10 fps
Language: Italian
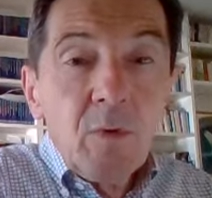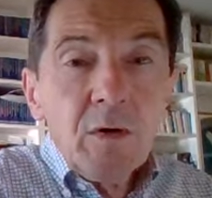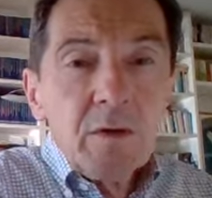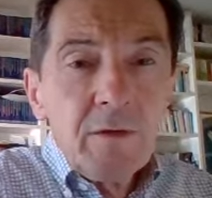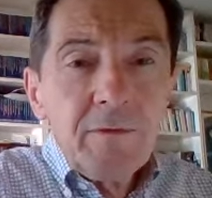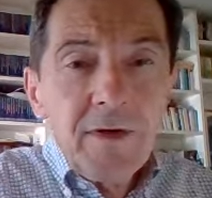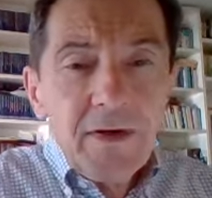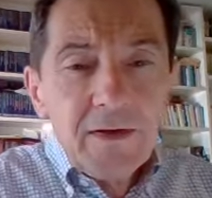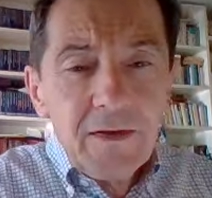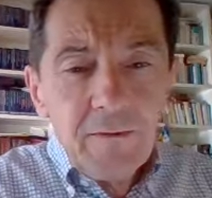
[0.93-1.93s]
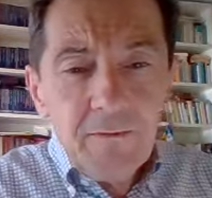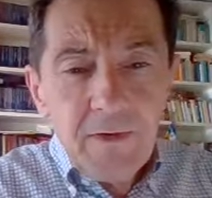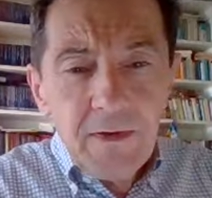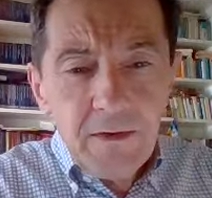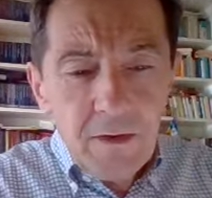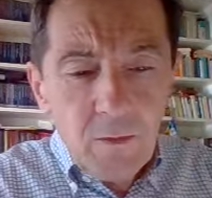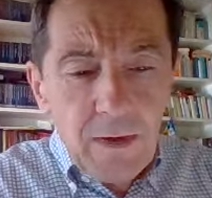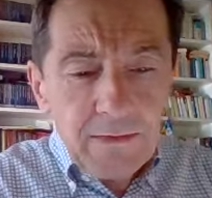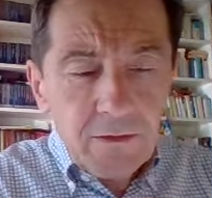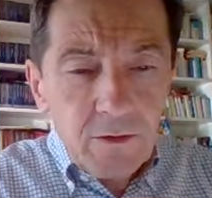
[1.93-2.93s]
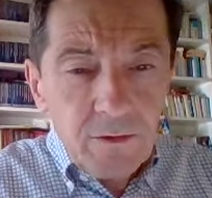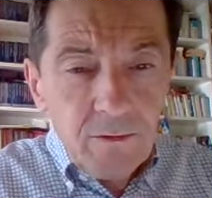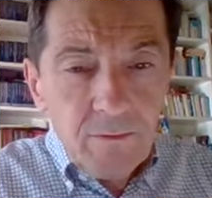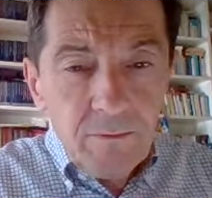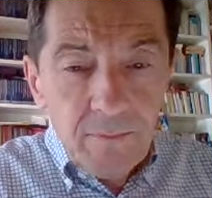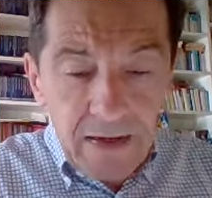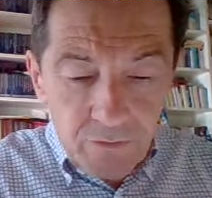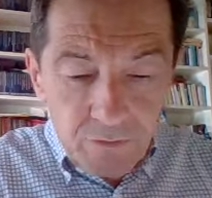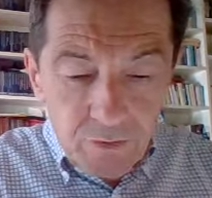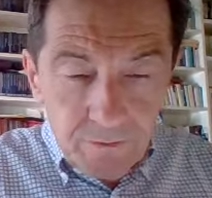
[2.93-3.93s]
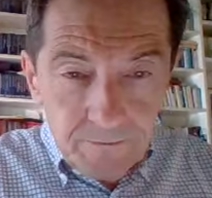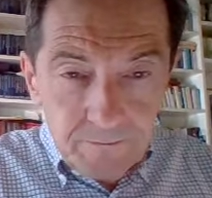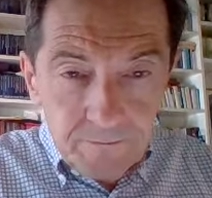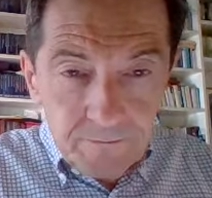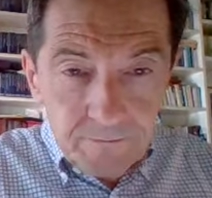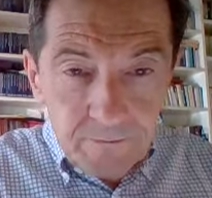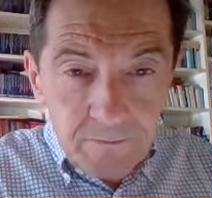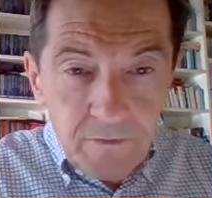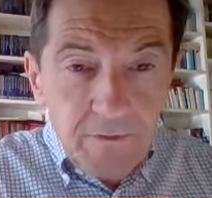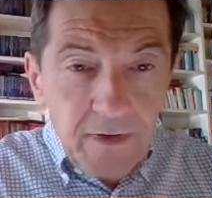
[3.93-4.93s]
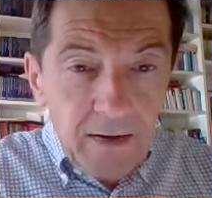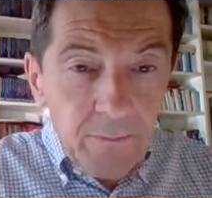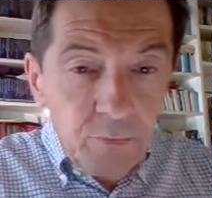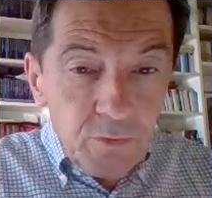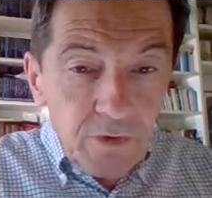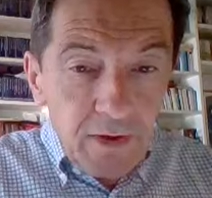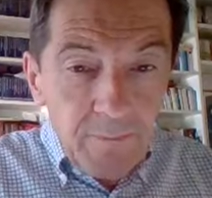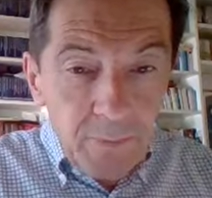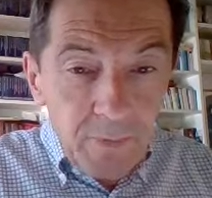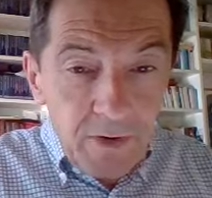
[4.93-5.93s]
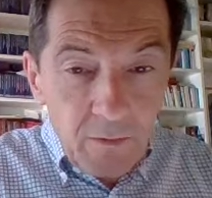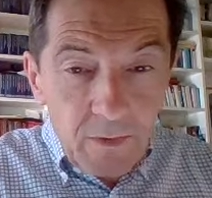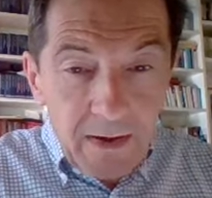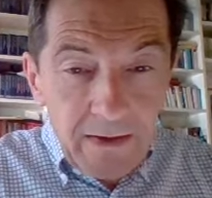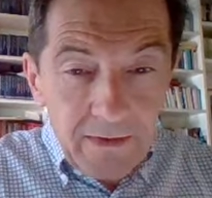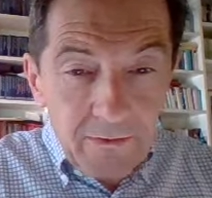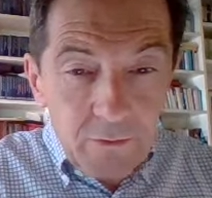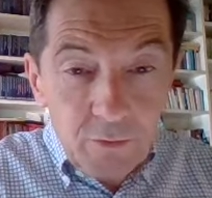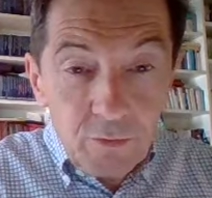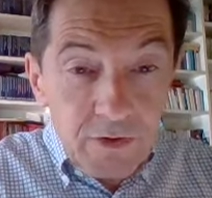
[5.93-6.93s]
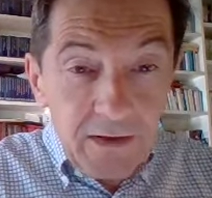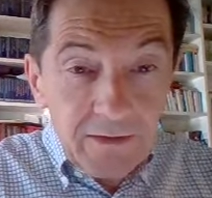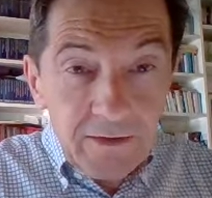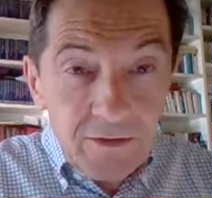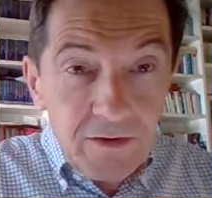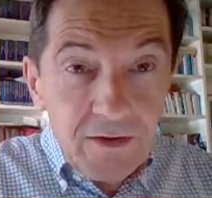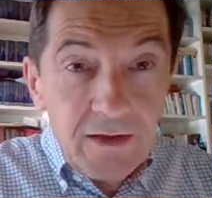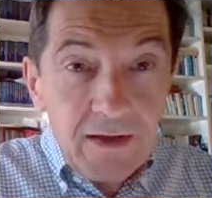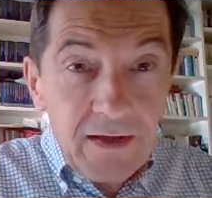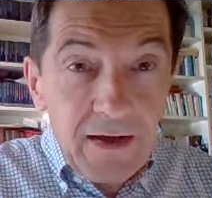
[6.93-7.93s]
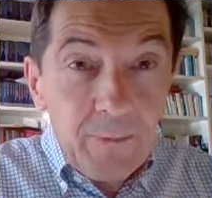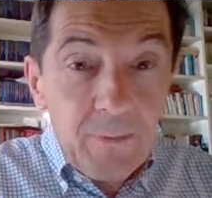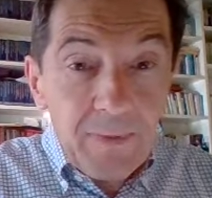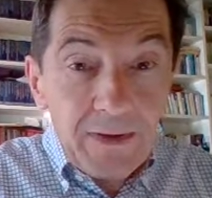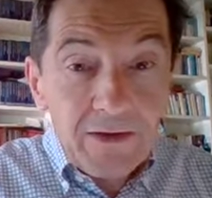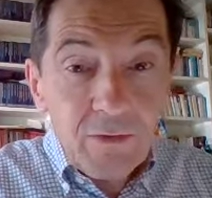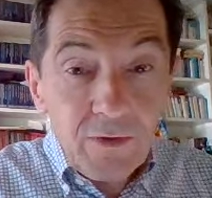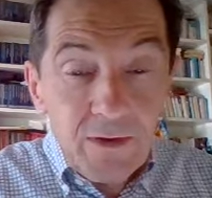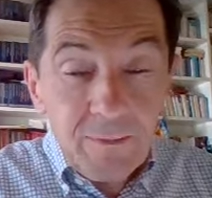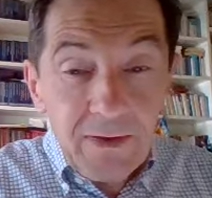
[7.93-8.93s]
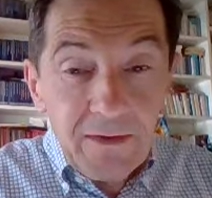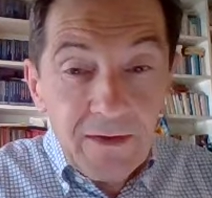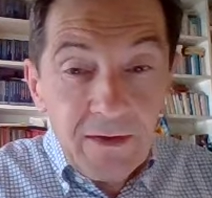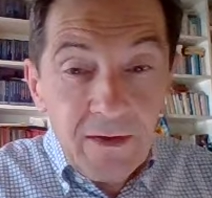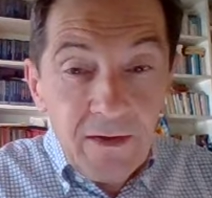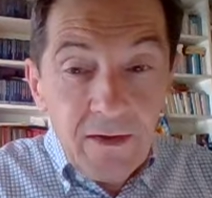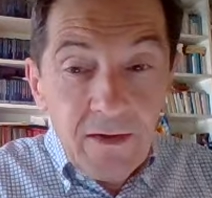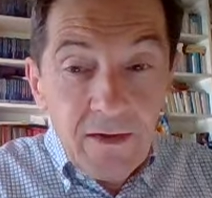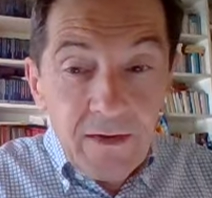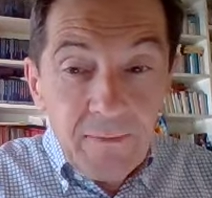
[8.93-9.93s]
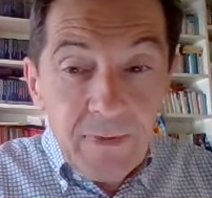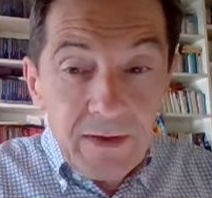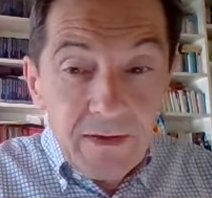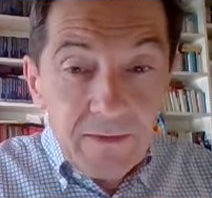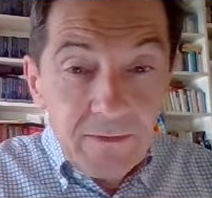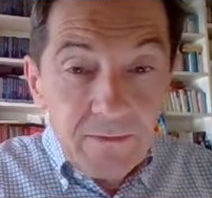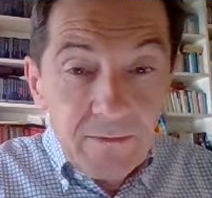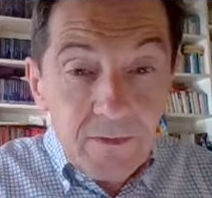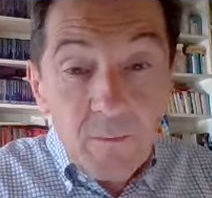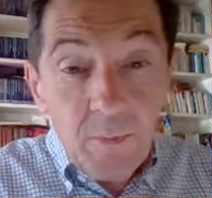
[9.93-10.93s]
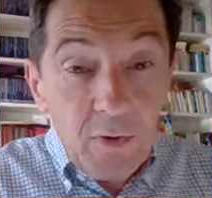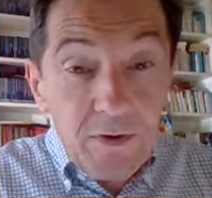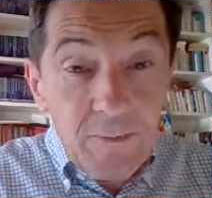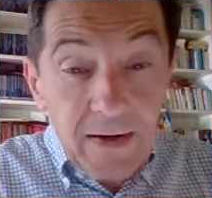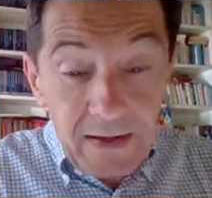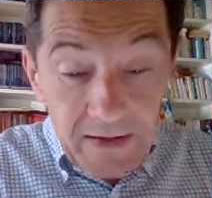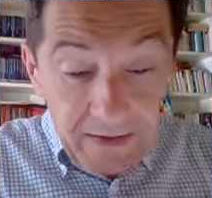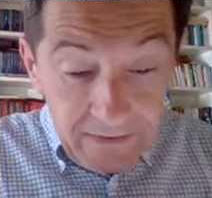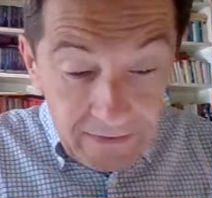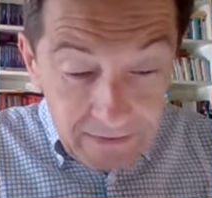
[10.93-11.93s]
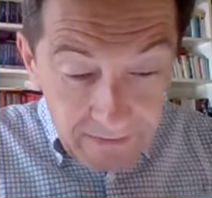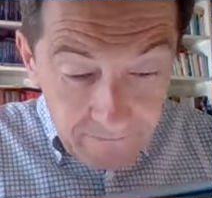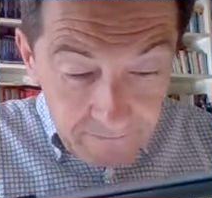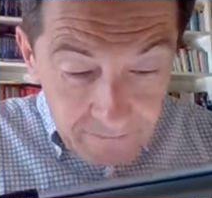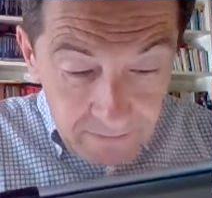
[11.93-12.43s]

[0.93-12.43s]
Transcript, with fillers: Buon venerdì 24 maggio. Viviamo un tempo nel quale, nonostante ci dichiariamo particolarmente liberi, un po' liberal anche,